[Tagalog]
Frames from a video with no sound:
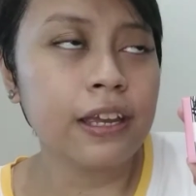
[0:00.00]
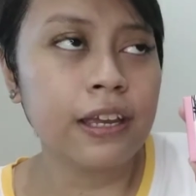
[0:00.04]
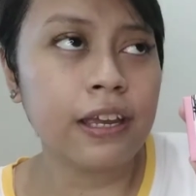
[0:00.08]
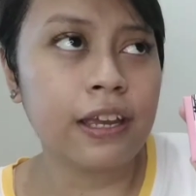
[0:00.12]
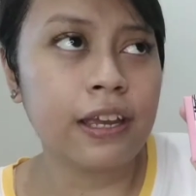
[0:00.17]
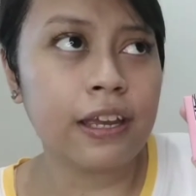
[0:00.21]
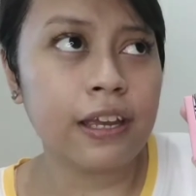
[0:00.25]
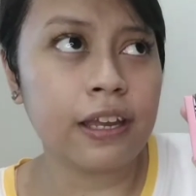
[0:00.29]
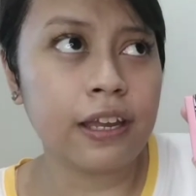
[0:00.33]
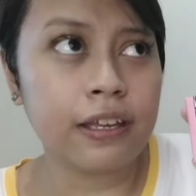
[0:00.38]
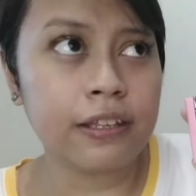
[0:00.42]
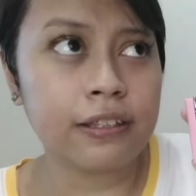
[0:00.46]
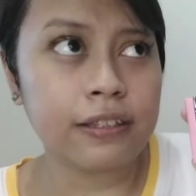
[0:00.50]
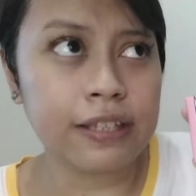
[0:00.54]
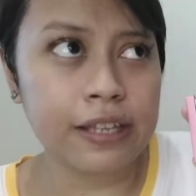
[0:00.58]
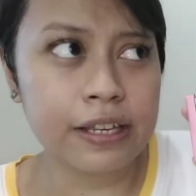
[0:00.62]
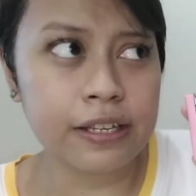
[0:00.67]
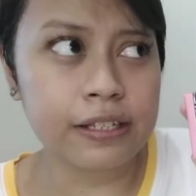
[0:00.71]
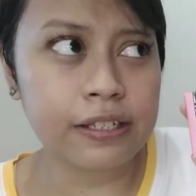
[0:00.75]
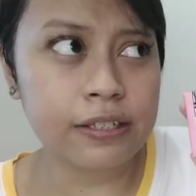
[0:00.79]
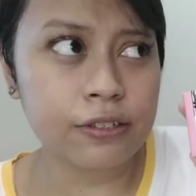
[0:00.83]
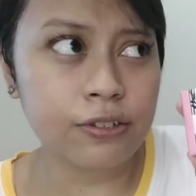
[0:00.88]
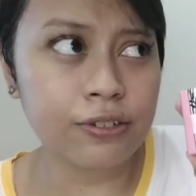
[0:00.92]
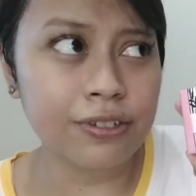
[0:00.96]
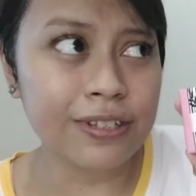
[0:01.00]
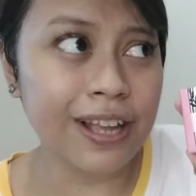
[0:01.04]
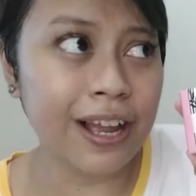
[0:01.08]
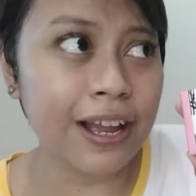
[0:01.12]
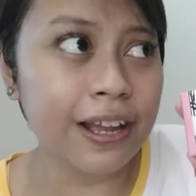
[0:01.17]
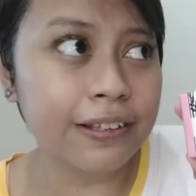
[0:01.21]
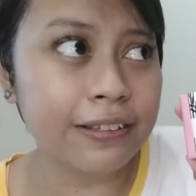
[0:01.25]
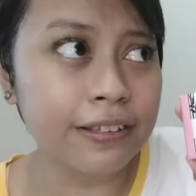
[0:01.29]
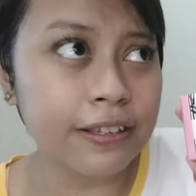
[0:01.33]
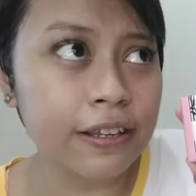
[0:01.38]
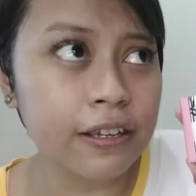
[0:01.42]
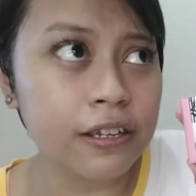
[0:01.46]
And next to
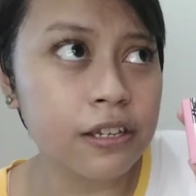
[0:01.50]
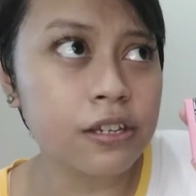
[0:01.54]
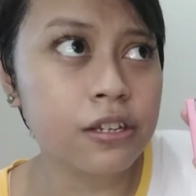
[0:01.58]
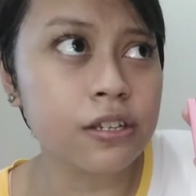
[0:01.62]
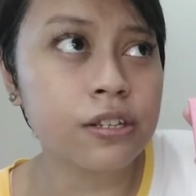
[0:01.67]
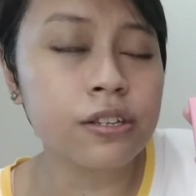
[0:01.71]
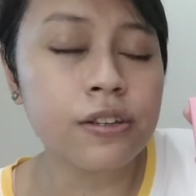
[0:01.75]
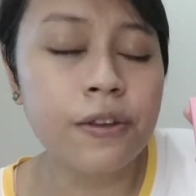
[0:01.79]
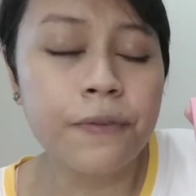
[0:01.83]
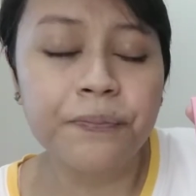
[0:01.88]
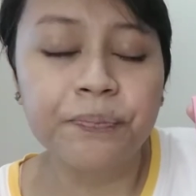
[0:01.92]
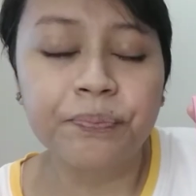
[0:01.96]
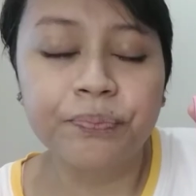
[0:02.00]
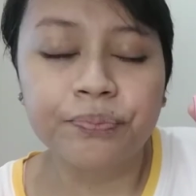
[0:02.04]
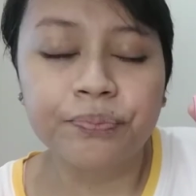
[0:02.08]
that is,